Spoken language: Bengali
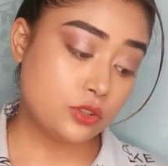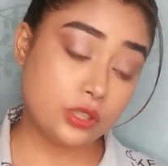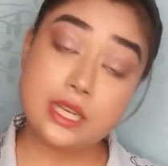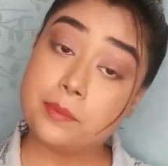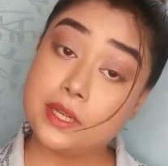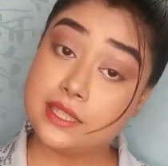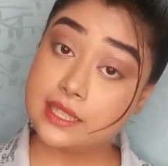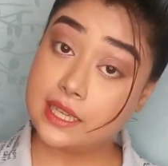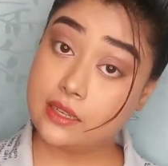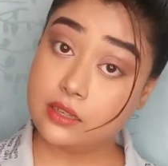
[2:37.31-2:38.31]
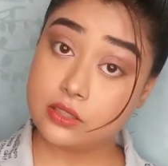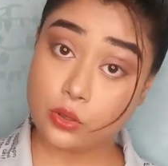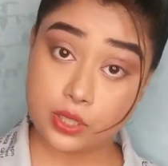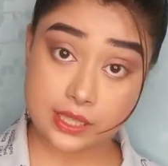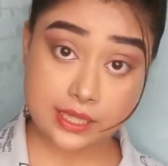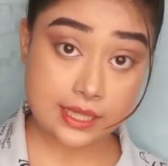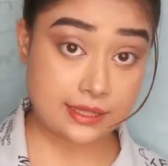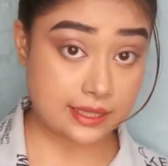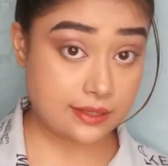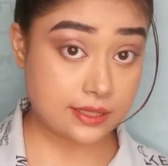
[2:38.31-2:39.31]
যদি আপনার স্কিন হয়ে থাকে
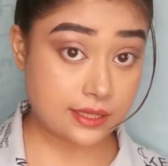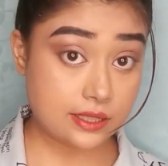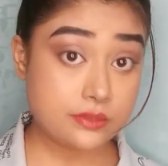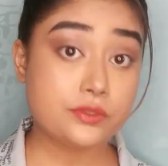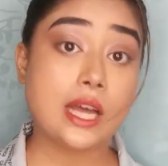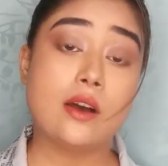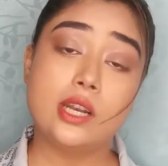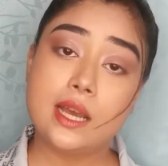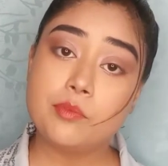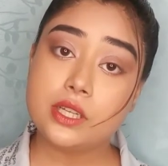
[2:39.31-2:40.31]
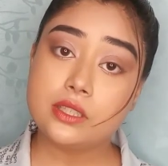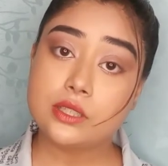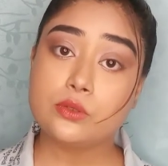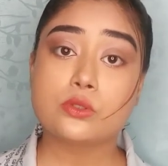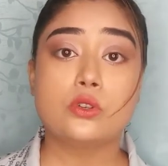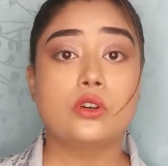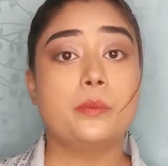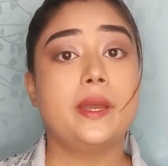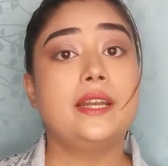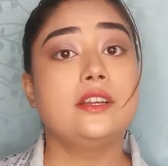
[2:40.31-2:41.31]
সেন্সিটিভ তাহলে আপনি ইউজ
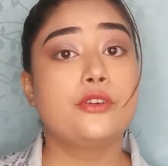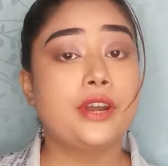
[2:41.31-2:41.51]
করবেন